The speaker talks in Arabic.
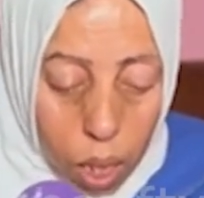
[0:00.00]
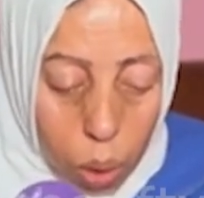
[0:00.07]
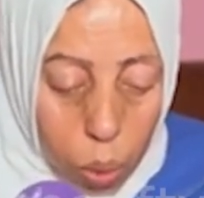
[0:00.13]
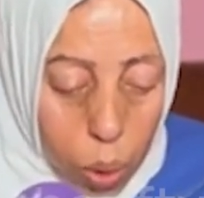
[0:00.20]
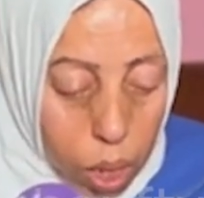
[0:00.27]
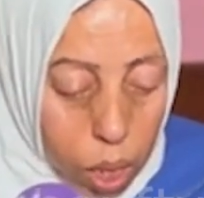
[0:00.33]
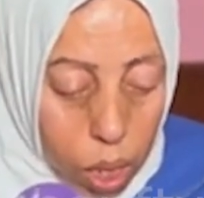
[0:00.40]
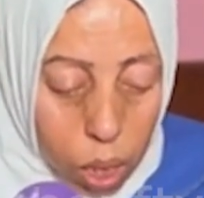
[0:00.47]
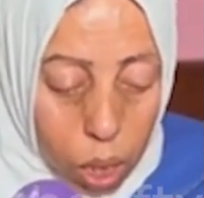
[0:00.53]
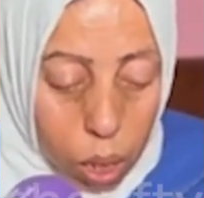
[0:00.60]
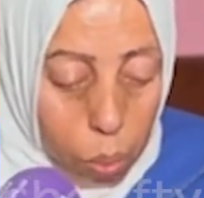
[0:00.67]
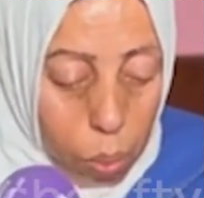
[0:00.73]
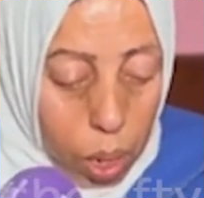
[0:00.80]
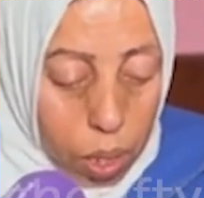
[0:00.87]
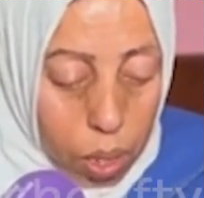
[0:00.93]
خواتها
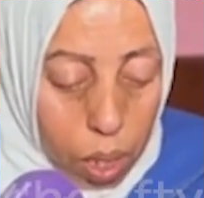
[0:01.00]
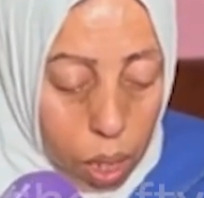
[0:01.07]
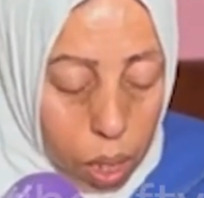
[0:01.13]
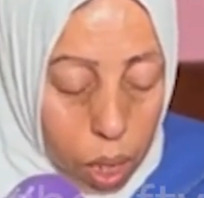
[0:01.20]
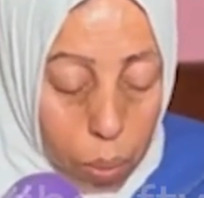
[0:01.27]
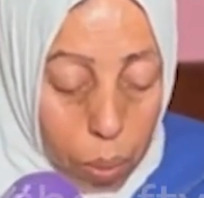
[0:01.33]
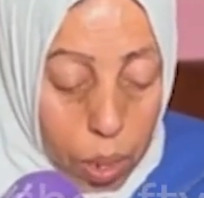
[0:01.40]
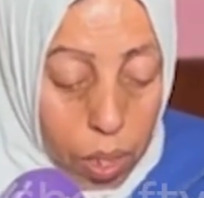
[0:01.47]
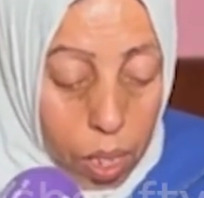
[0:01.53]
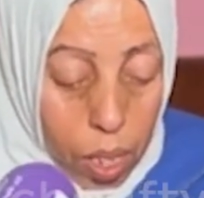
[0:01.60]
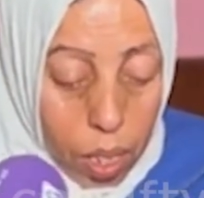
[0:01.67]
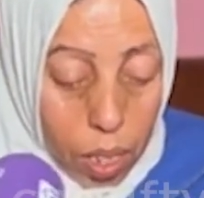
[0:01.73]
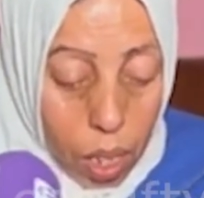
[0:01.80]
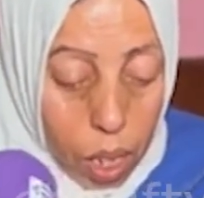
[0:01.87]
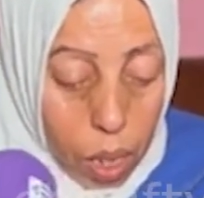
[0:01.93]
تا عزيز تا
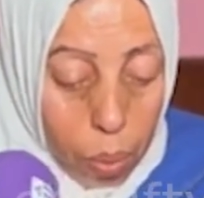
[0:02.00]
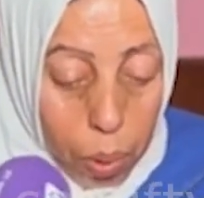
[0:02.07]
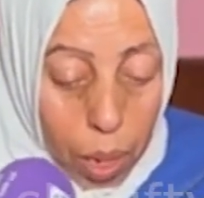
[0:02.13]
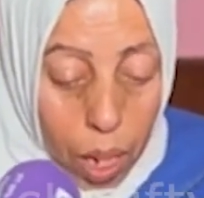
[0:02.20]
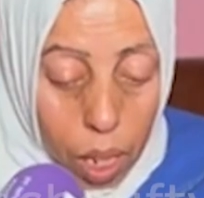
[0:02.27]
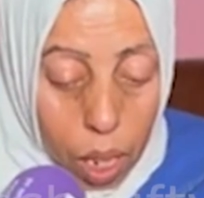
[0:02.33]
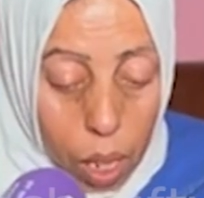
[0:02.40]
معزيز عليه برا